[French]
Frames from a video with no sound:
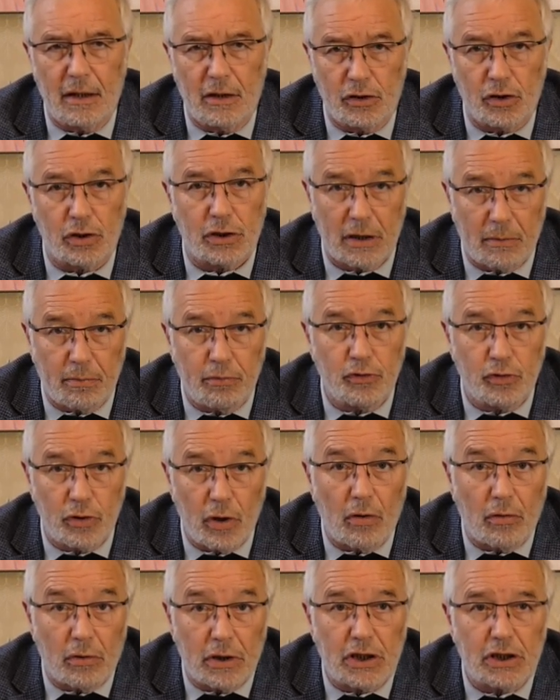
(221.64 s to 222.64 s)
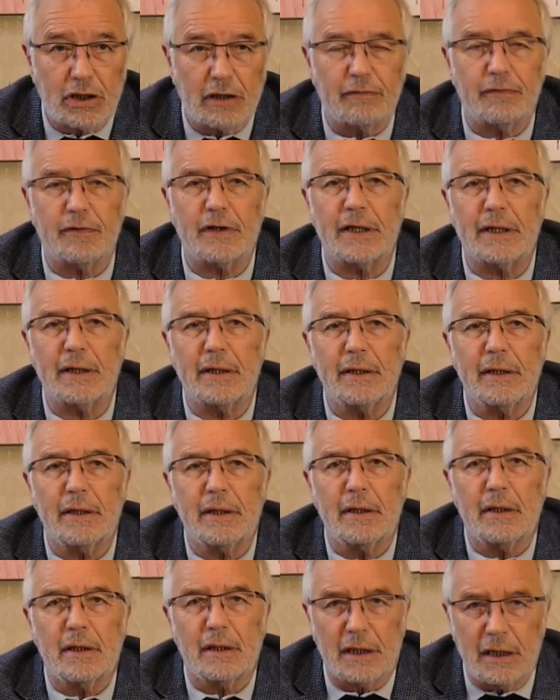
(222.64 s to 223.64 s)
Je sais que plusieurs l'ont déjà fait.
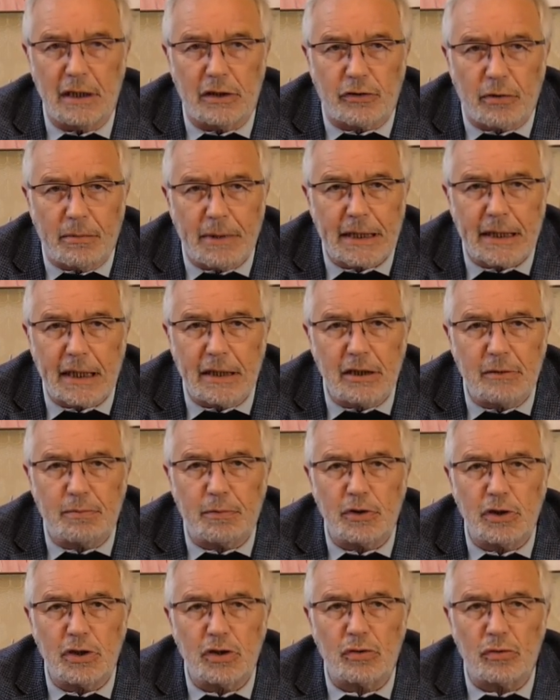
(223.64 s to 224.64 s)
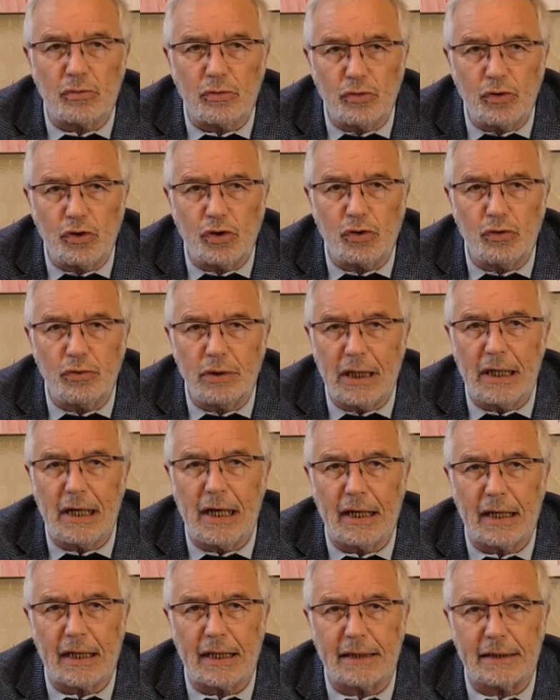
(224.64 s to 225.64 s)
Ils se mettent à disposition du CHU et de
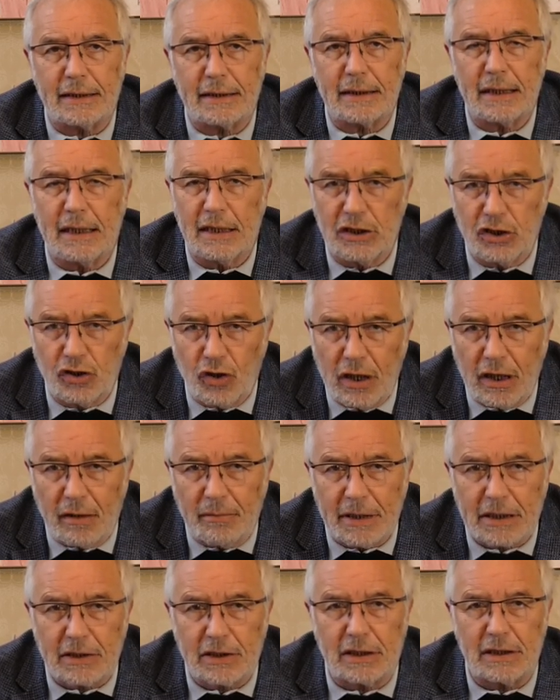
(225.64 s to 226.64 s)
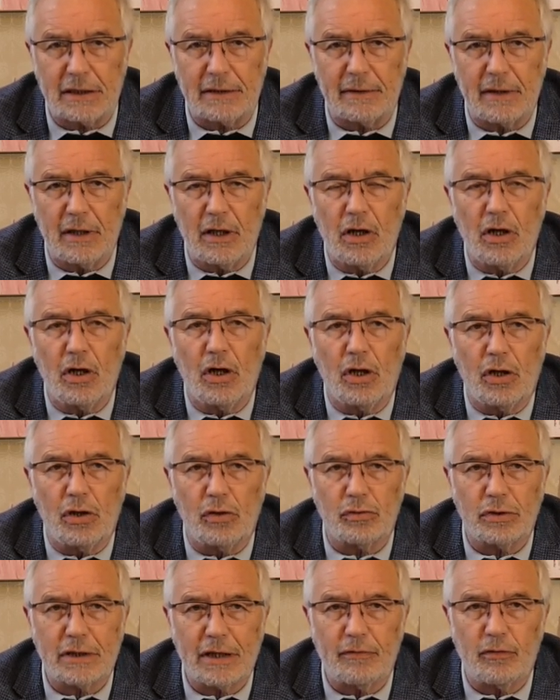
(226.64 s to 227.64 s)
l'ARS, et je les remercie.
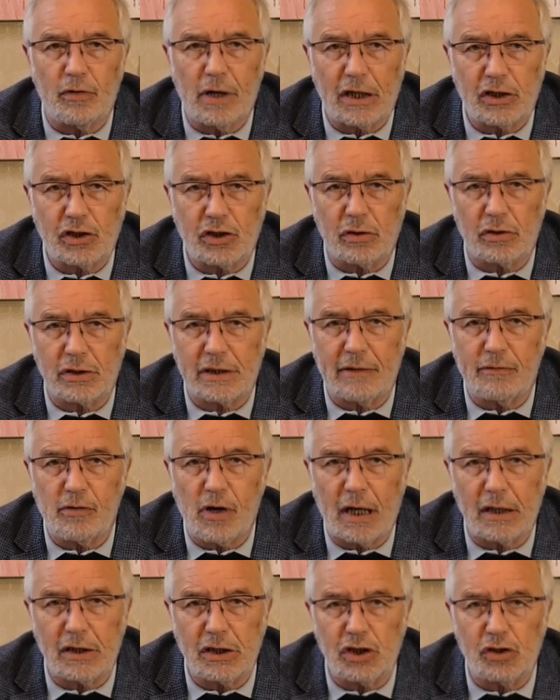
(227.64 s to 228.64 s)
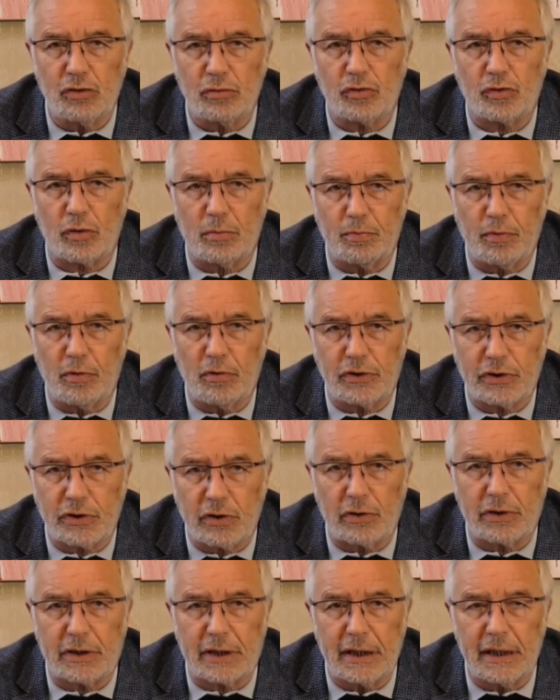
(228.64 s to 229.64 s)
Nous avons la chance d'avoir à Dijon ce pôle
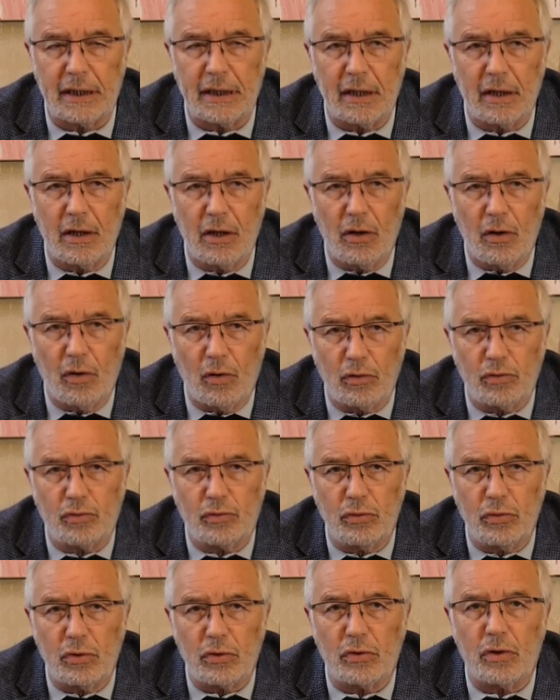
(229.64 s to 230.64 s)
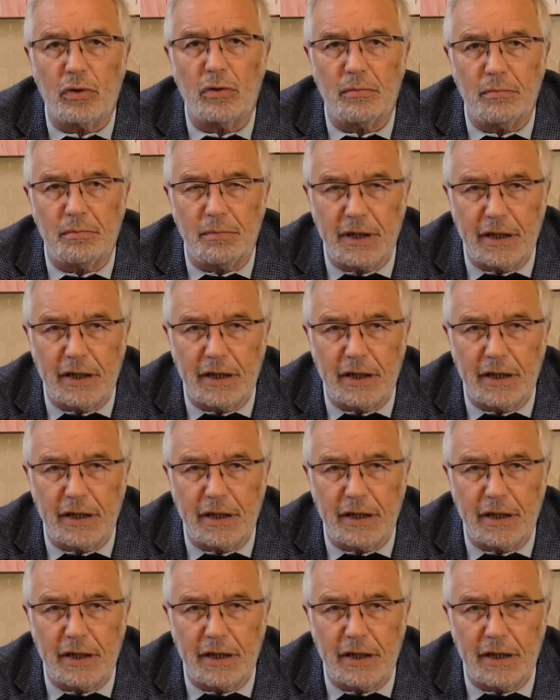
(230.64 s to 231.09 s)
santé autour de